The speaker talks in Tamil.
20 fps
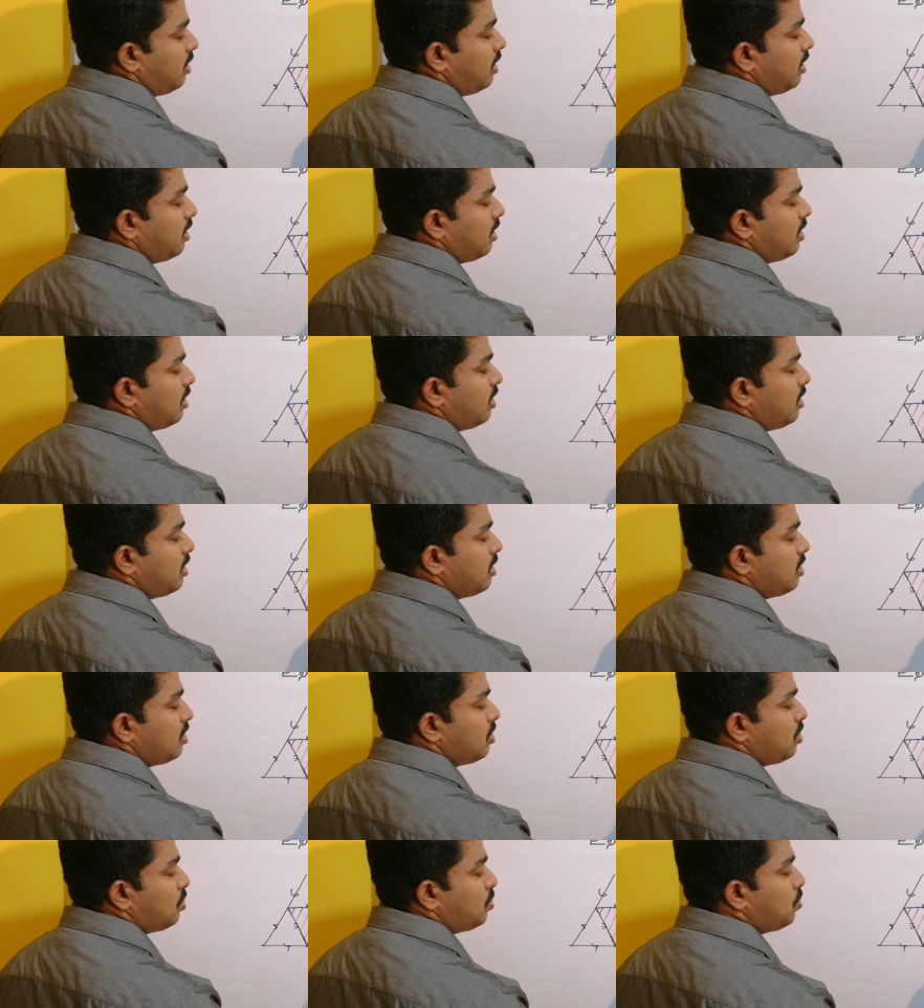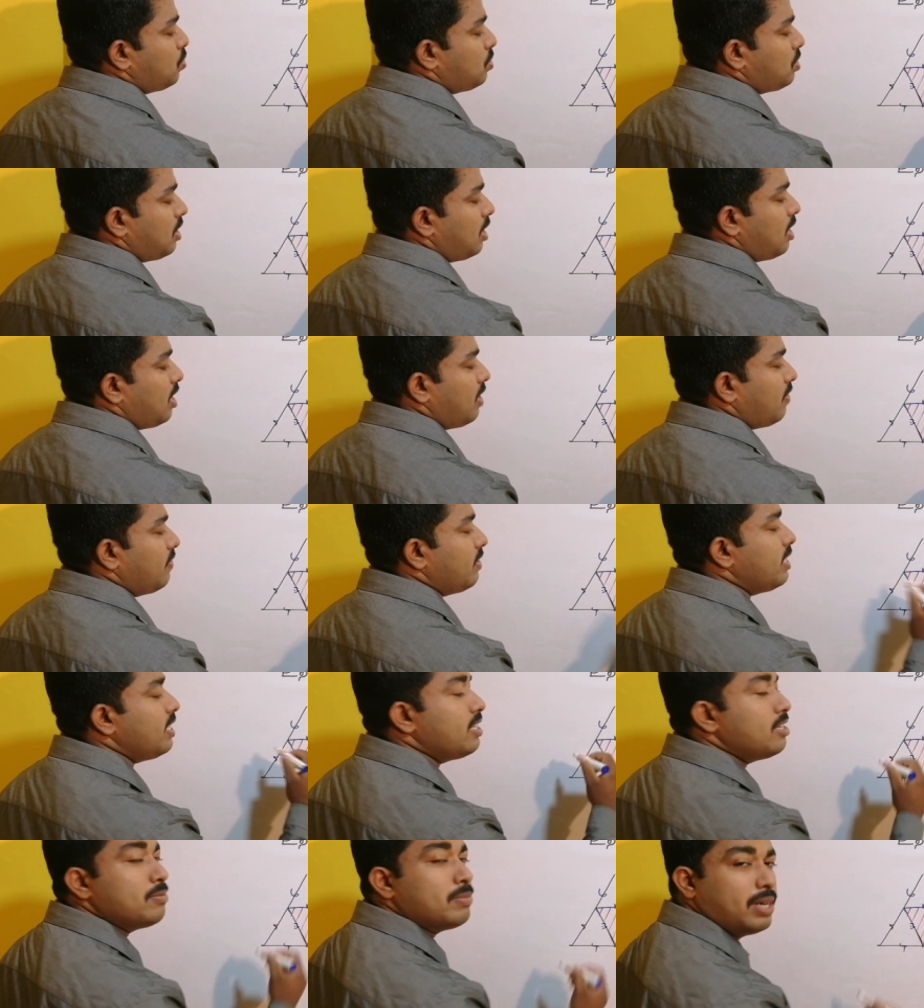இங்கு சுற்றளவு
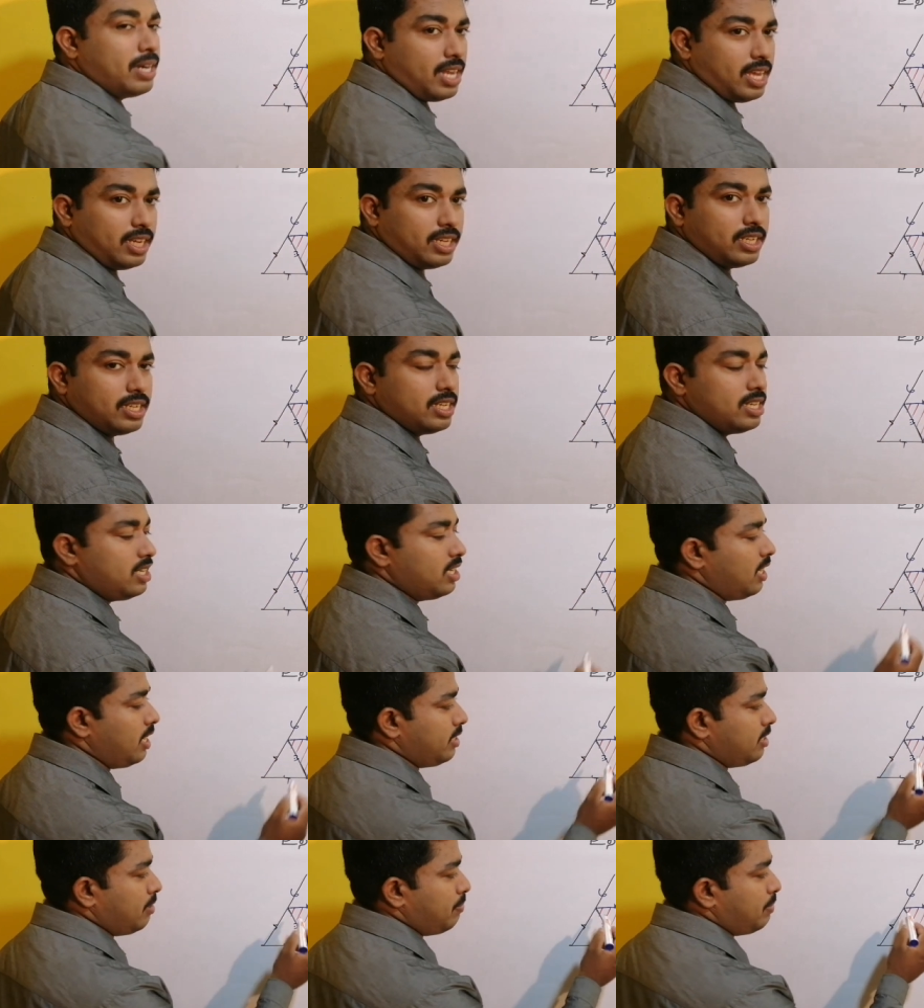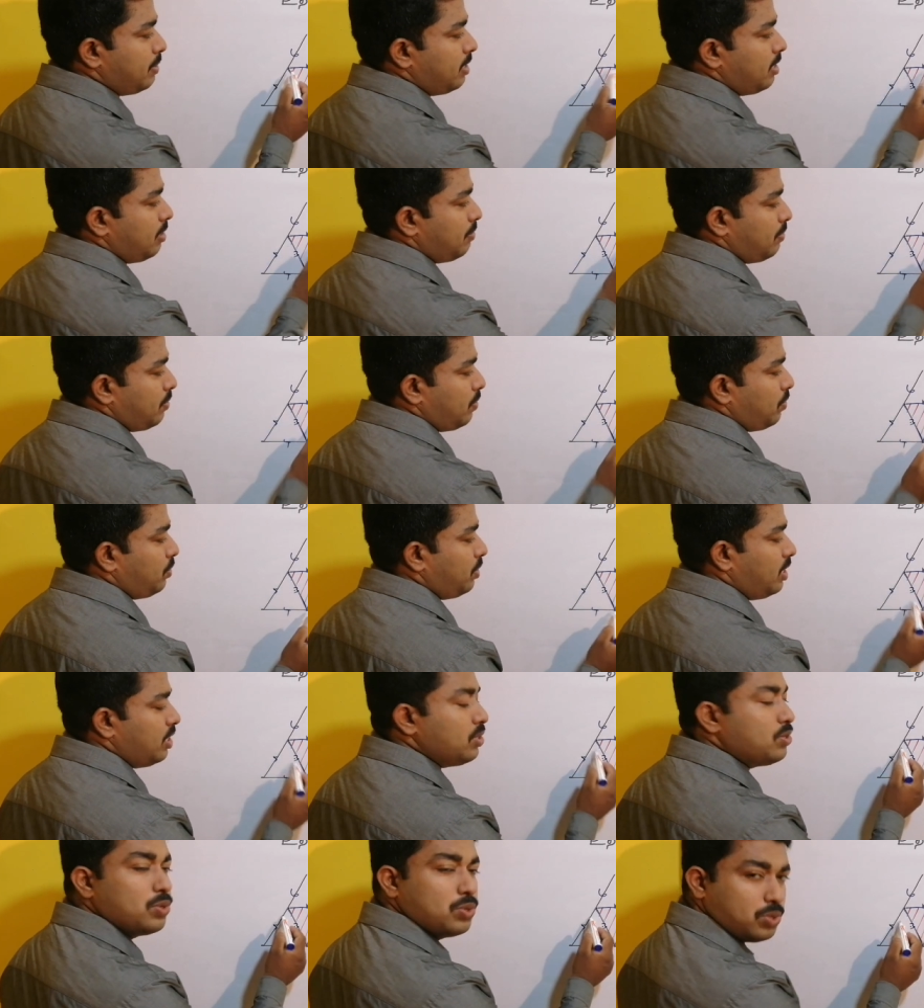இரு மடங்கு நிலற்றப்பட்ட
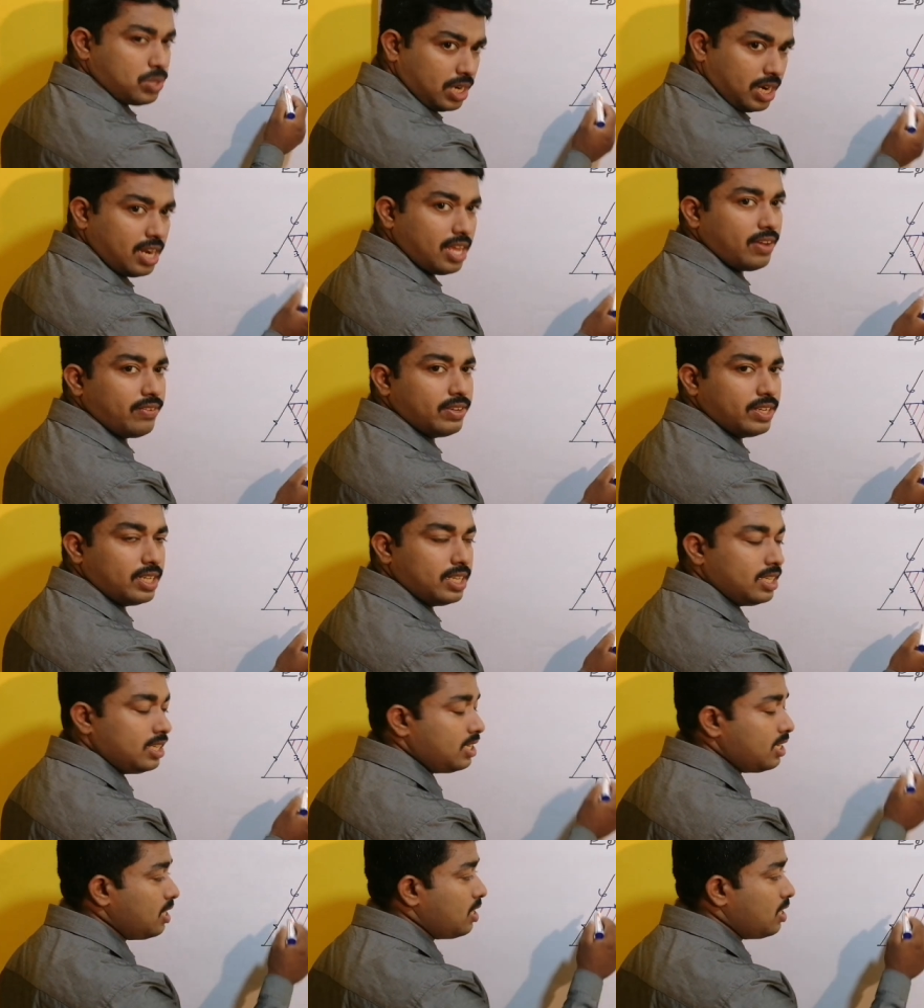பகுதியின் சுற்றளவு